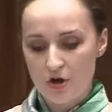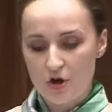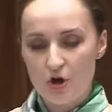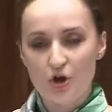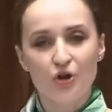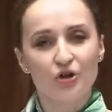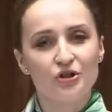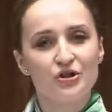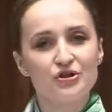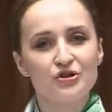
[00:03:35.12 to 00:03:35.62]

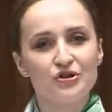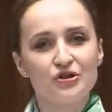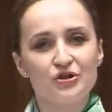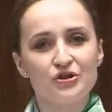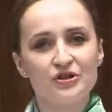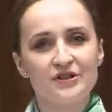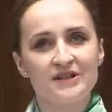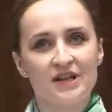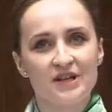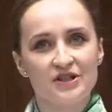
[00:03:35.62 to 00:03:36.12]

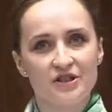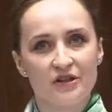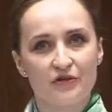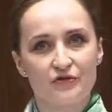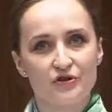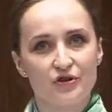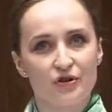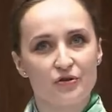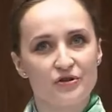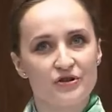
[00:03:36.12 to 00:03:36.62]
Okoliczności zajścia w
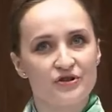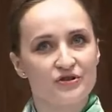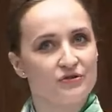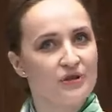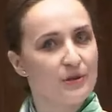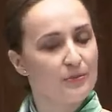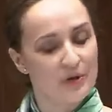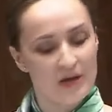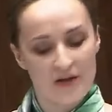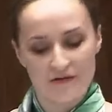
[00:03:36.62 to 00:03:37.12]
ciąży są
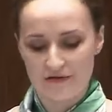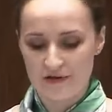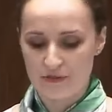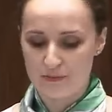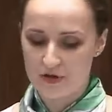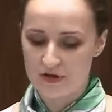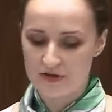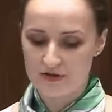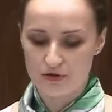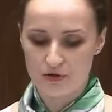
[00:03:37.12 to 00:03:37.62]
naprawdę
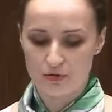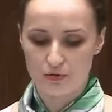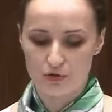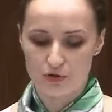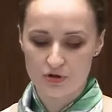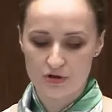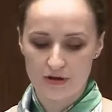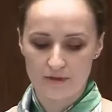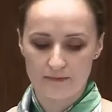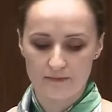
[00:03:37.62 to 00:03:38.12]
bardzo
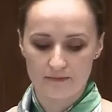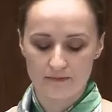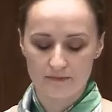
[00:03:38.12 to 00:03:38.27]
różne.